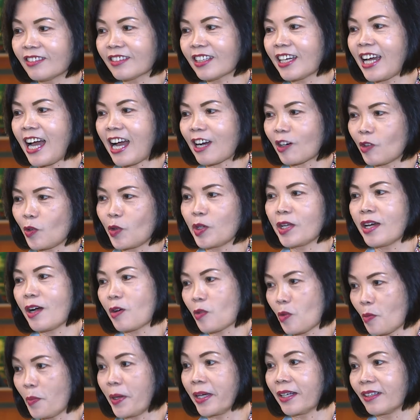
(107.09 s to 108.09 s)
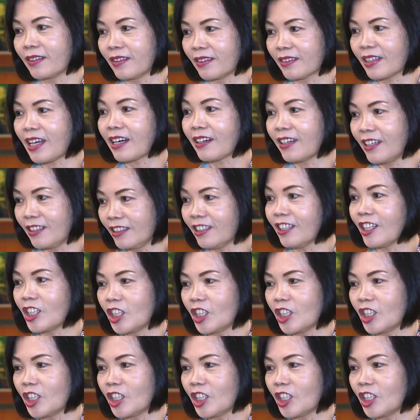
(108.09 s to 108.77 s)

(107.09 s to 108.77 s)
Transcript: cái hàng nội địa của mình tăng lên rất là